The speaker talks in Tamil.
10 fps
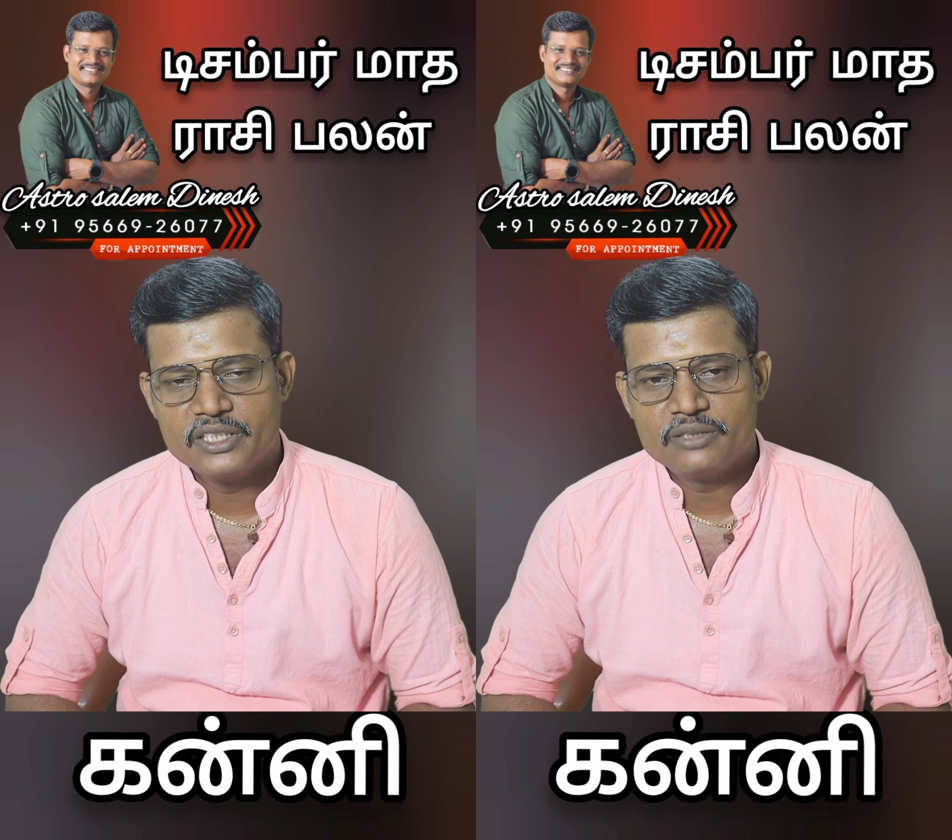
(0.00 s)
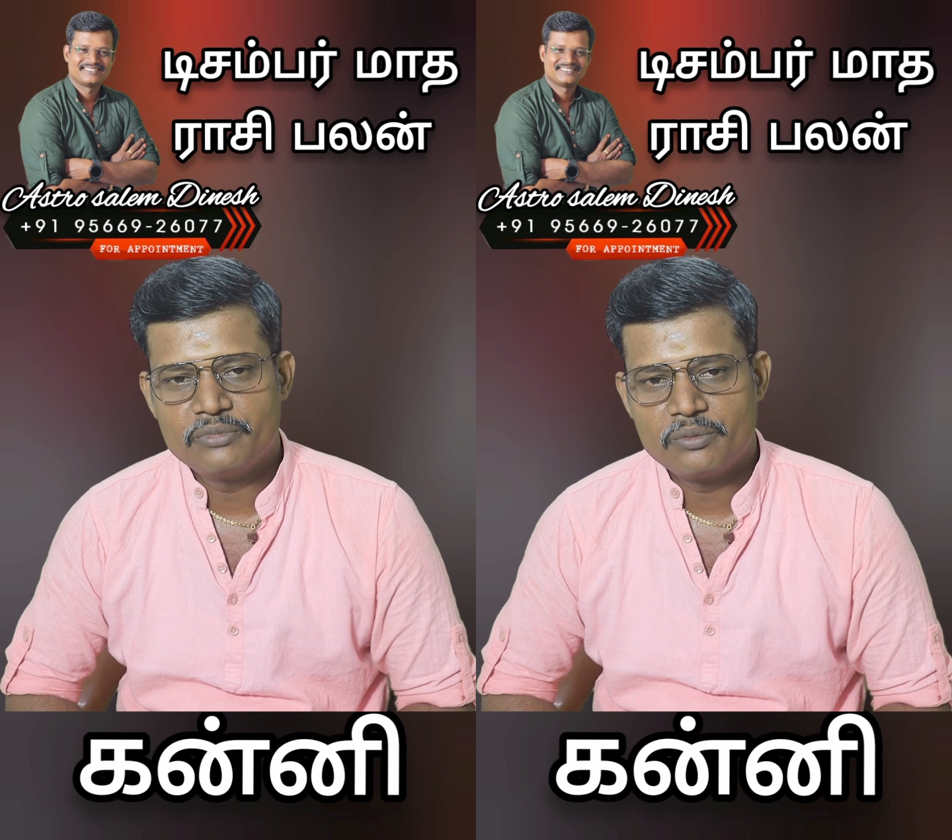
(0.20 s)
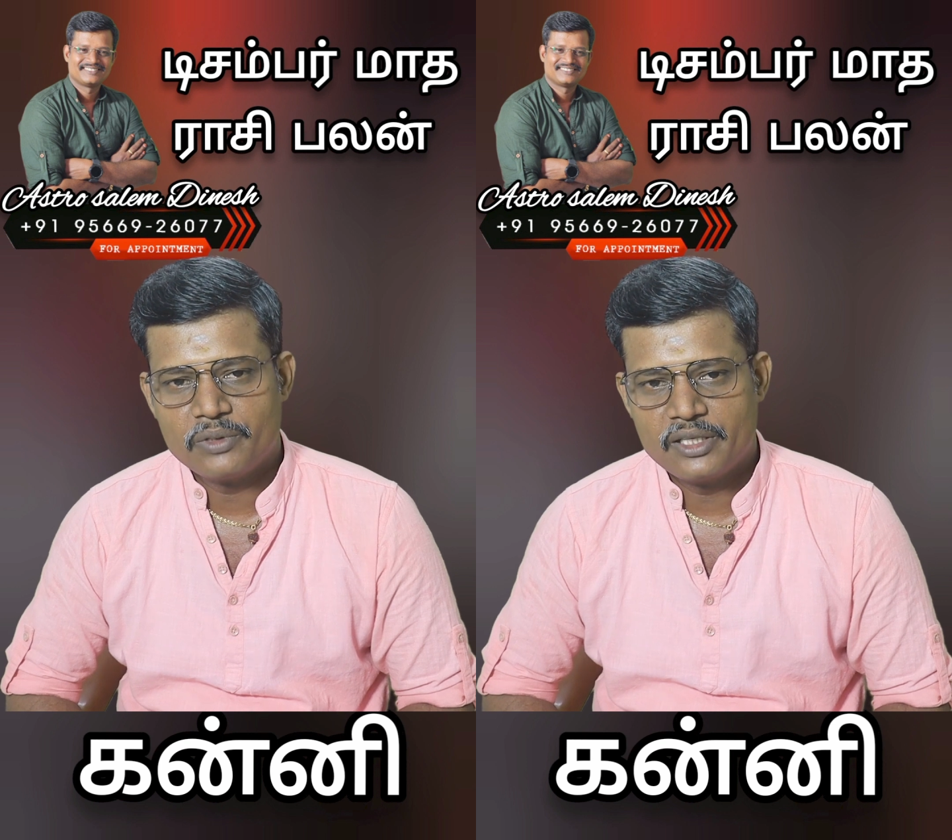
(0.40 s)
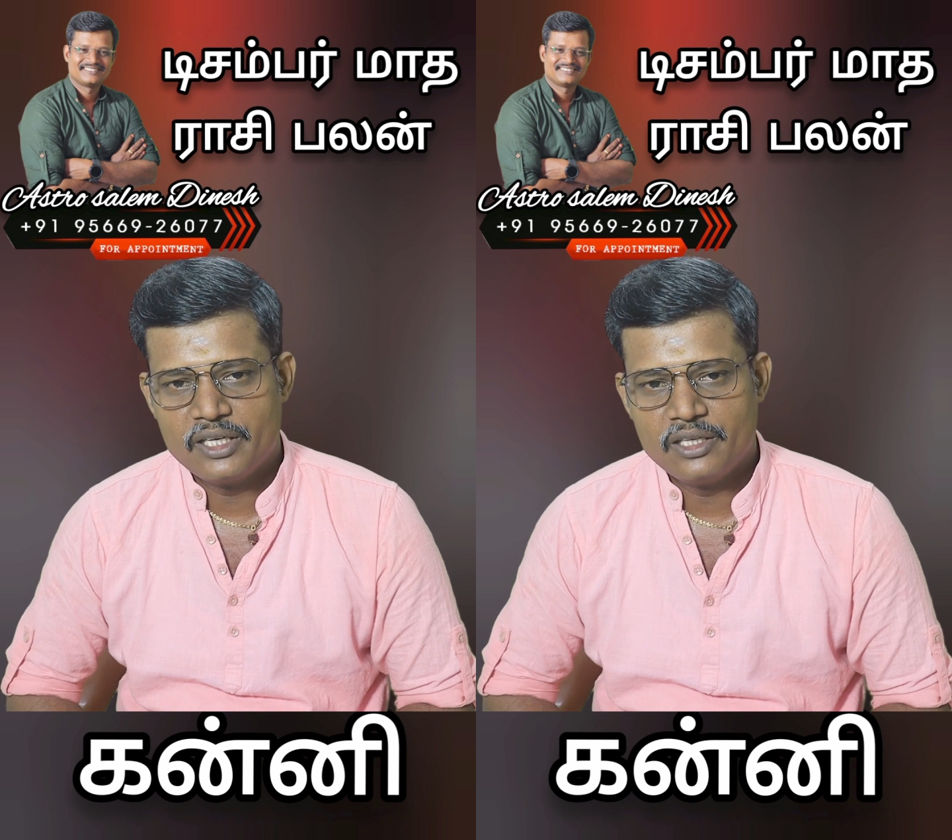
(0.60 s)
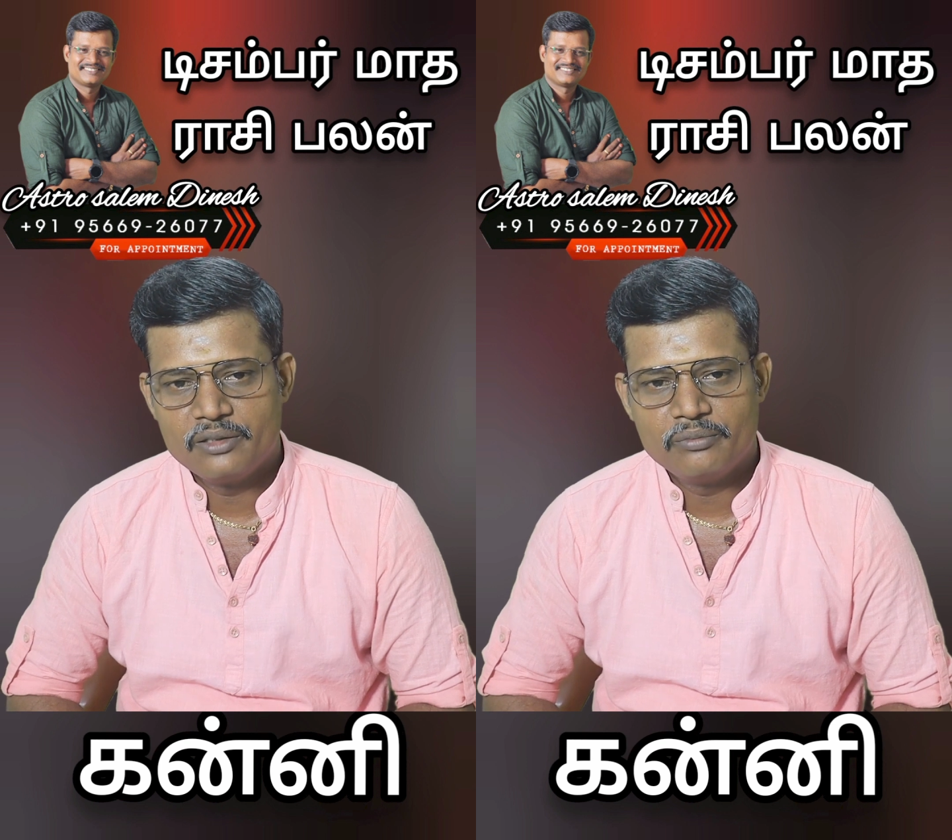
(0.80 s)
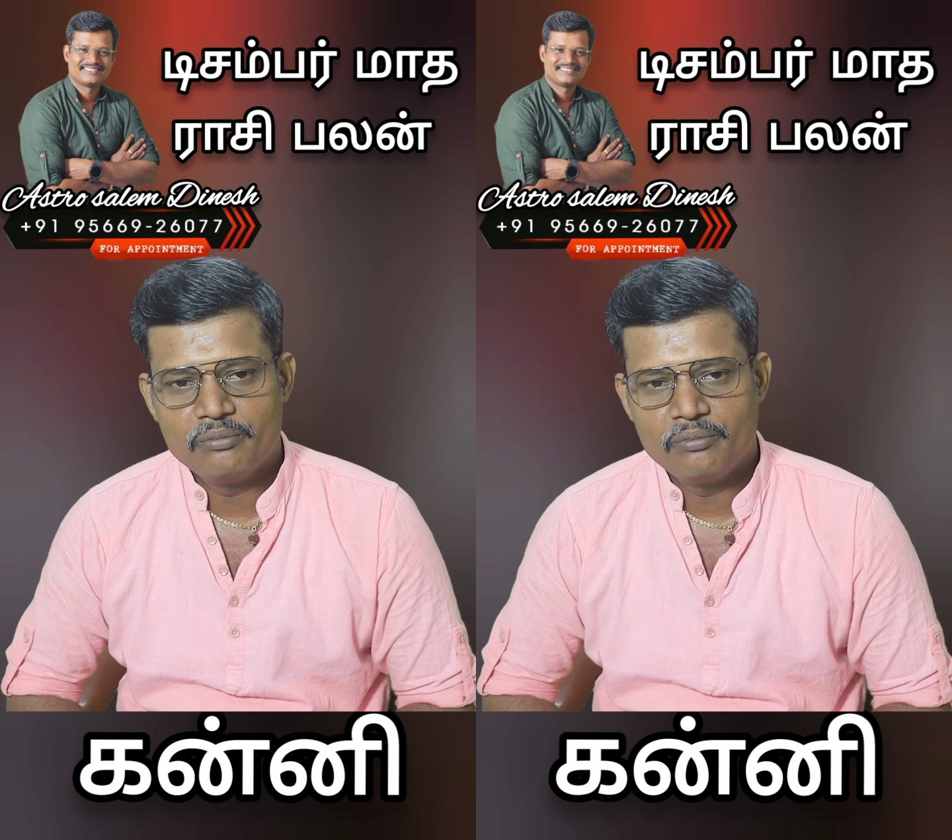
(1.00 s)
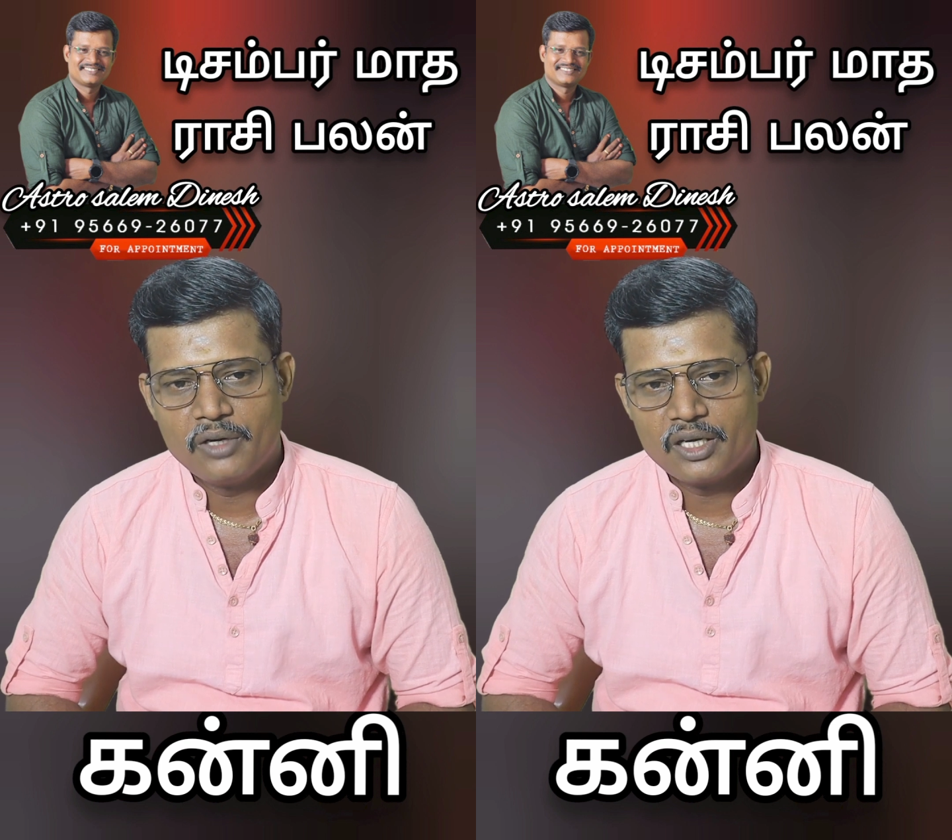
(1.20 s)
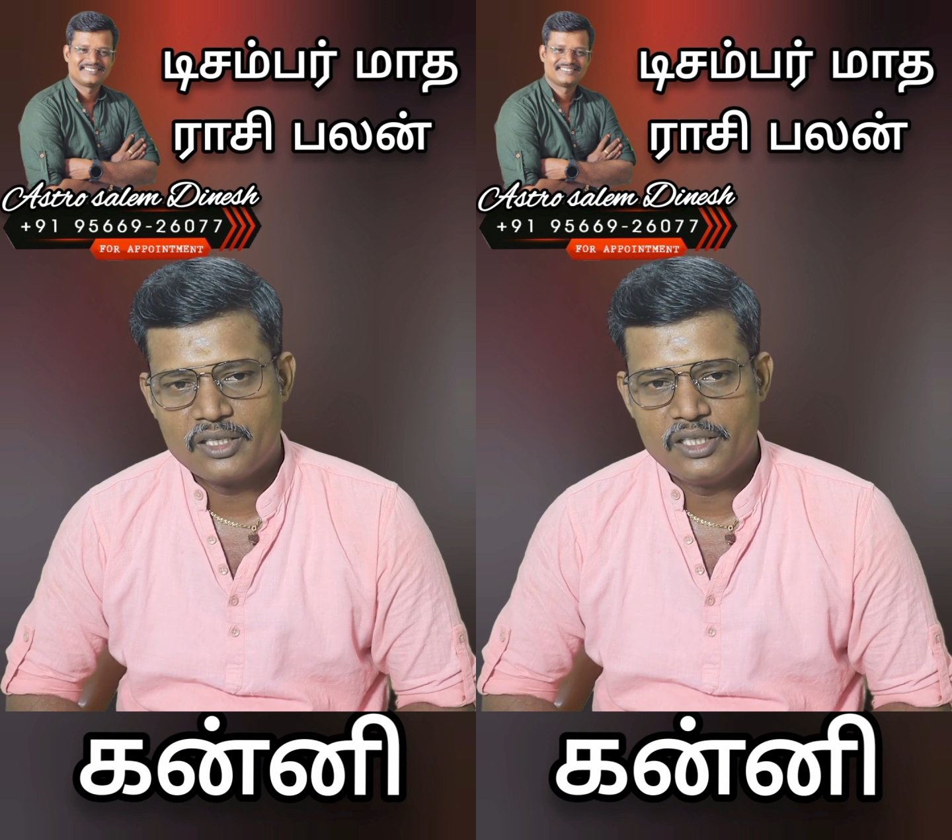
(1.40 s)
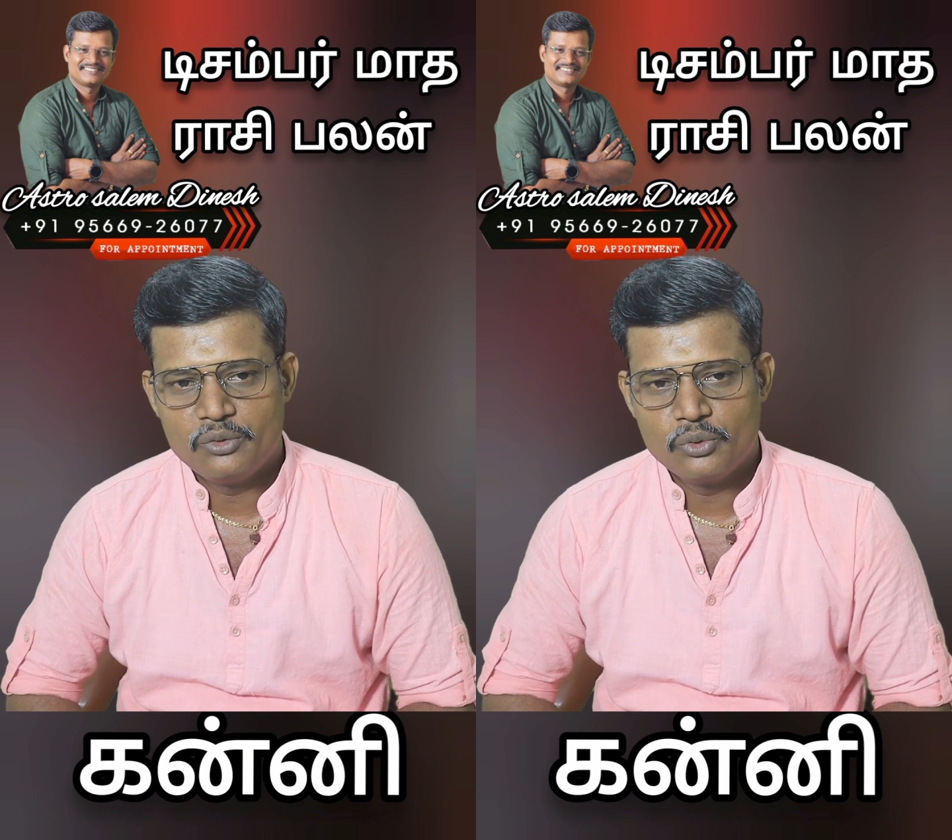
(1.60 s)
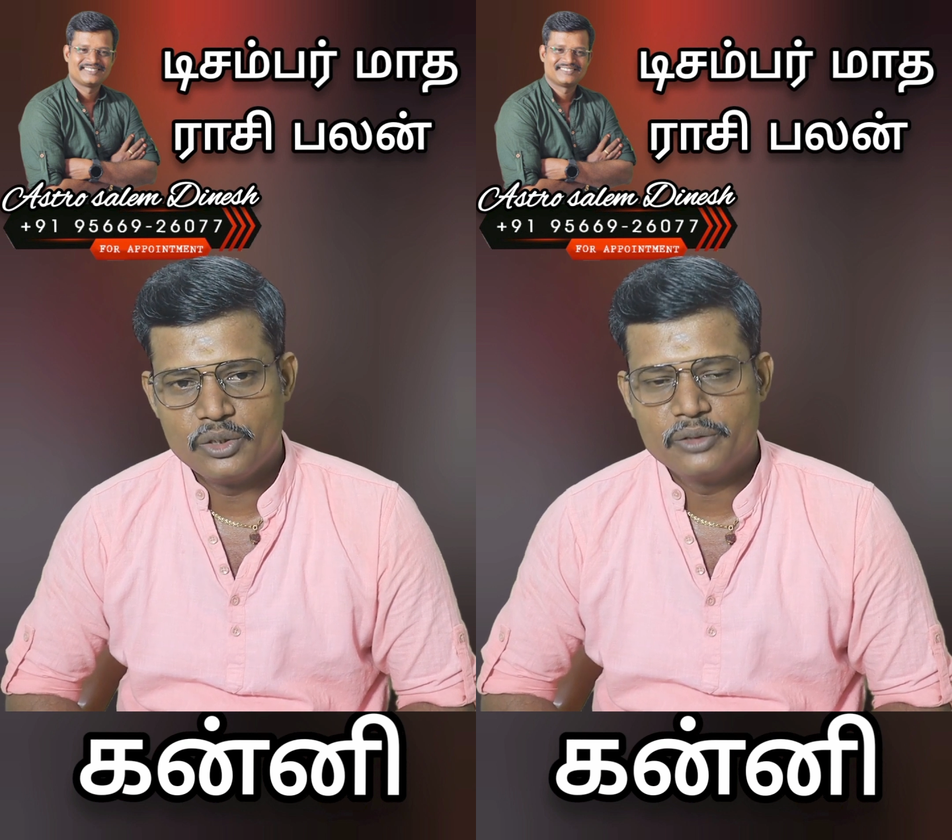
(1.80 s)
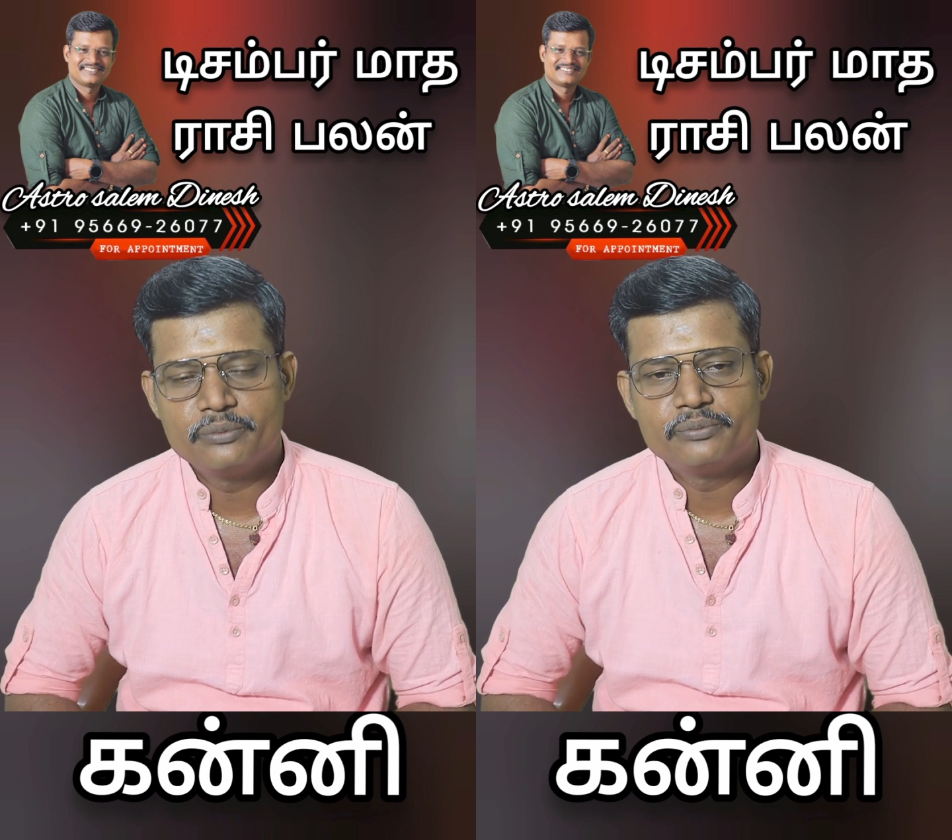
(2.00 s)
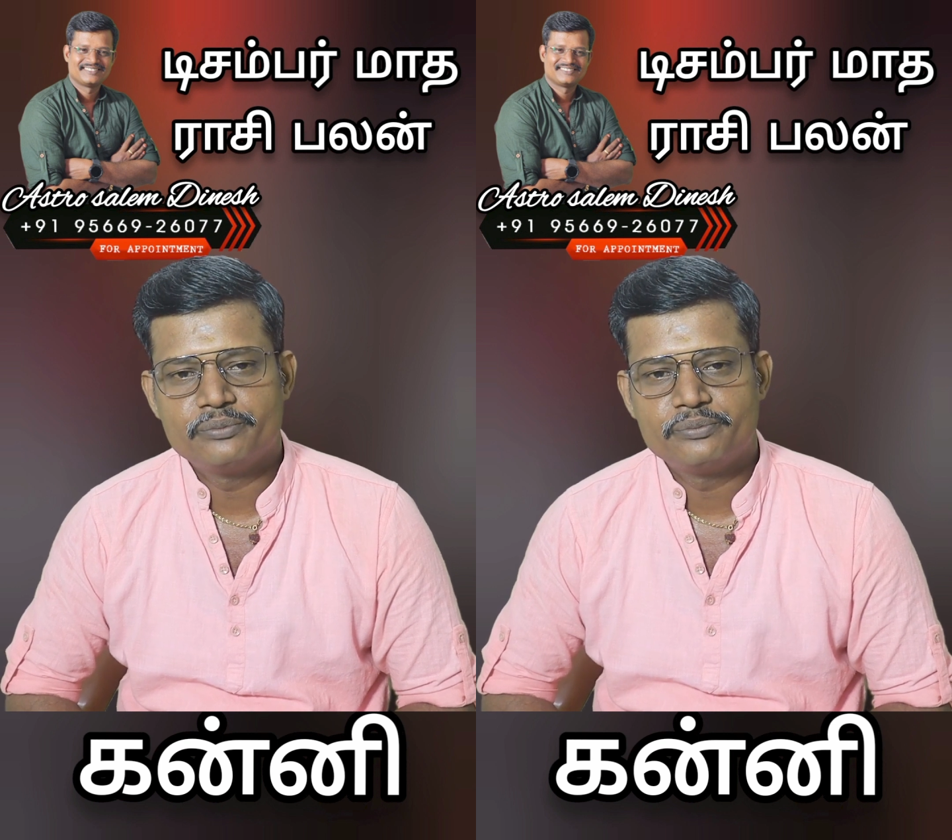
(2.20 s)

டிசம்பர் பதினேழு மார்கழி ஒன்று